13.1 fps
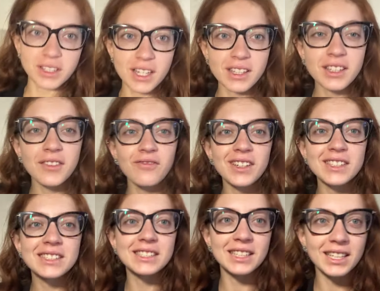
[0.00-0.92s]
niente in
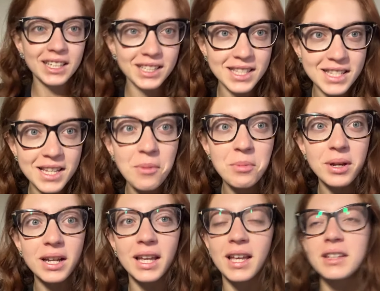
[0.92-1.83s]
veste natalizia
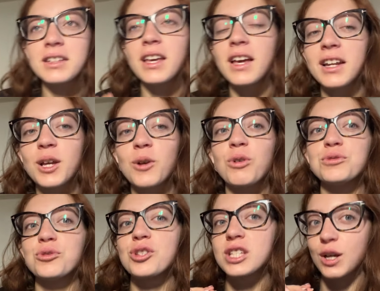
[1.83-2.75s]
perché ieri
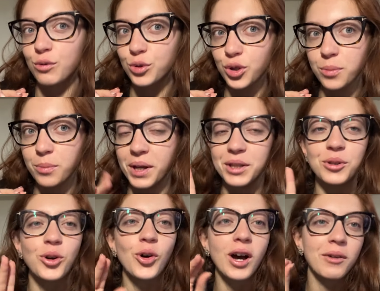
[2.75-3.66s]
quando stavo
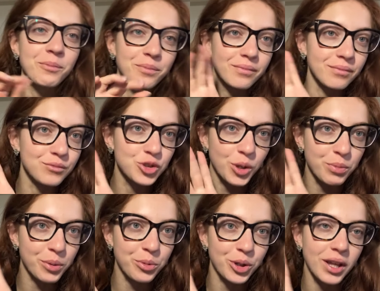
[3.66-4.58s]
dormendo, mm, cioè
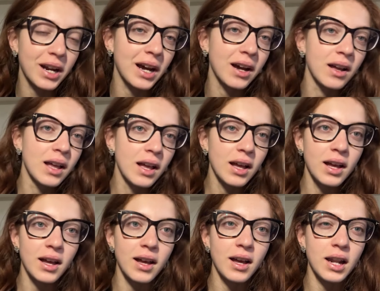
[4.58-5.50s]
proprio era
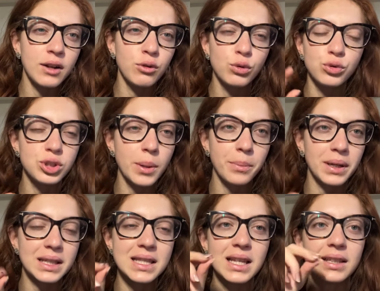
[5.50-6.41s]
eh, l'11 e
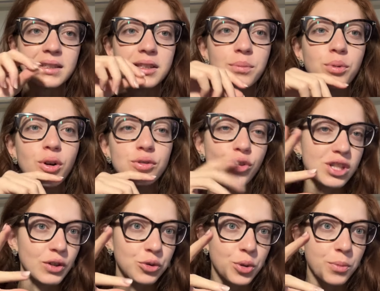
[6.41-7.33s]
mezza tipo, non
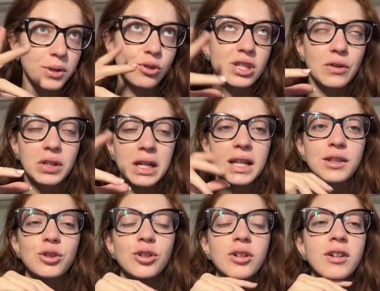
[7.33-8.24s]
stavo dormendo, stavo nel
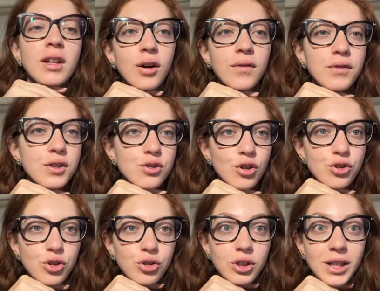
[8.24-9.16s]
letto, ho visto il
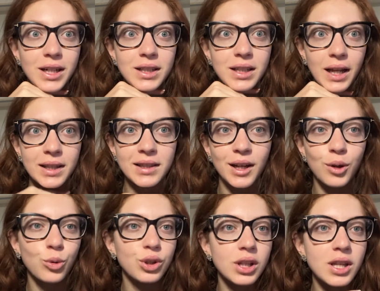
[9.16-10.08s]
giorno di era il 30,
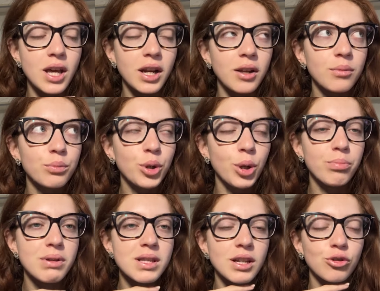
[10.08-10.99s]
quindi ieri. poi ho
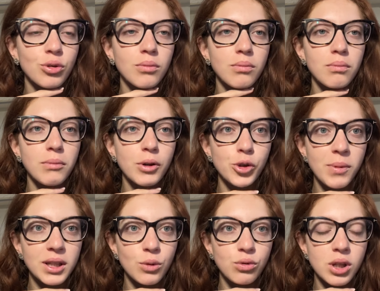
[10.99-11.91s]
pensato, ma
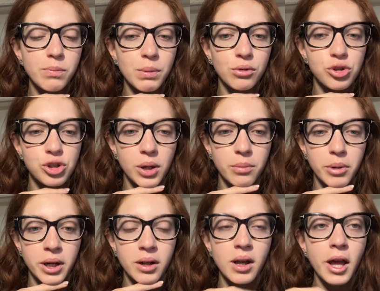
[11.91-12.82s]
domani quindi è primo
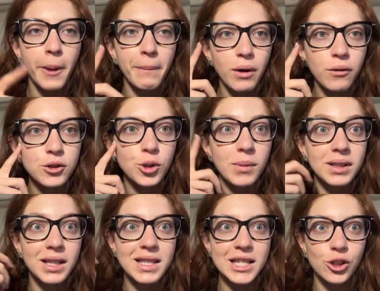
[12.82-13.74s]
dicembre, ma quindi
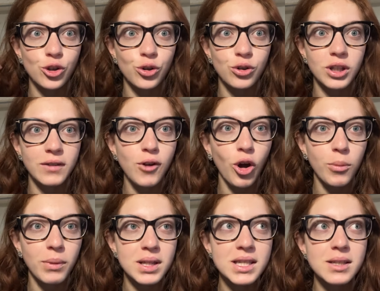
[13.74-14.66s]
domani iniziano i
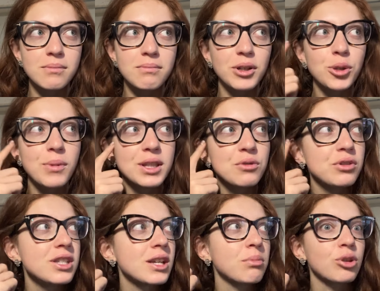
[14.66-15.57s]
vlogmas. Ma domani
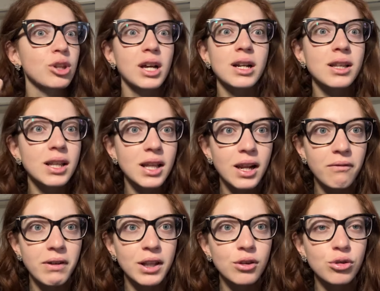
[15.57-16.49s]
quindi si aprono i calendari
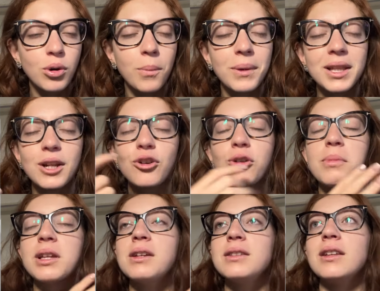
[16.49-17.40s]
dell'avvento in maniera
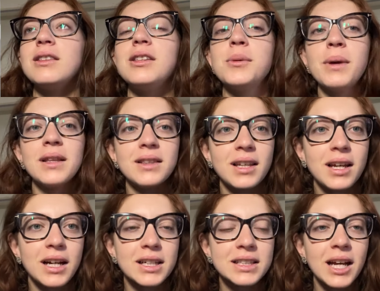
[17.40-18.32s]
completamente
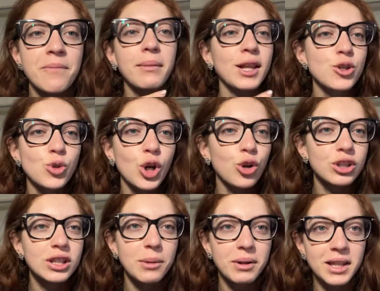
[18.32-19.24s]
dimenticata. Me ne sono
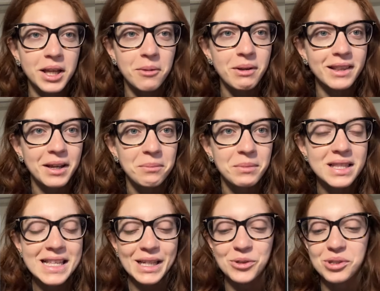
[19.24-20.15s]
accorta praticamente a
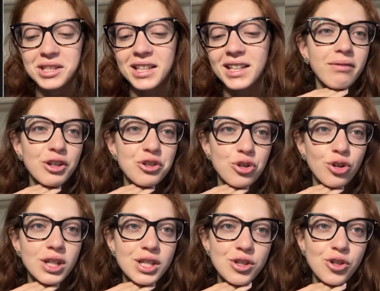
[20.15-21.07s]
mezzanotte. Faccio
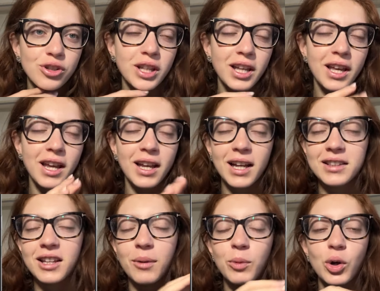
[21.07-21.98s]
colazione e
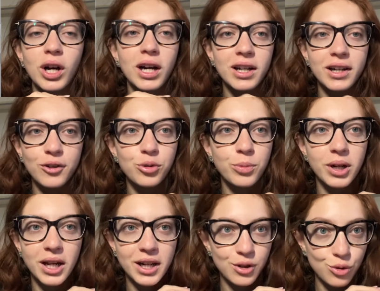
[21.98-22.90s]
andiamo a
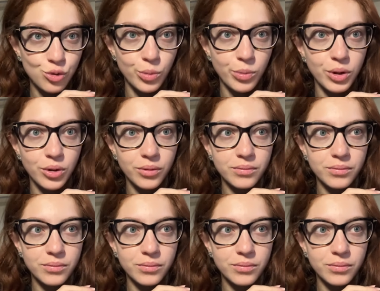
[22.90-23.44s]
recuperare subito.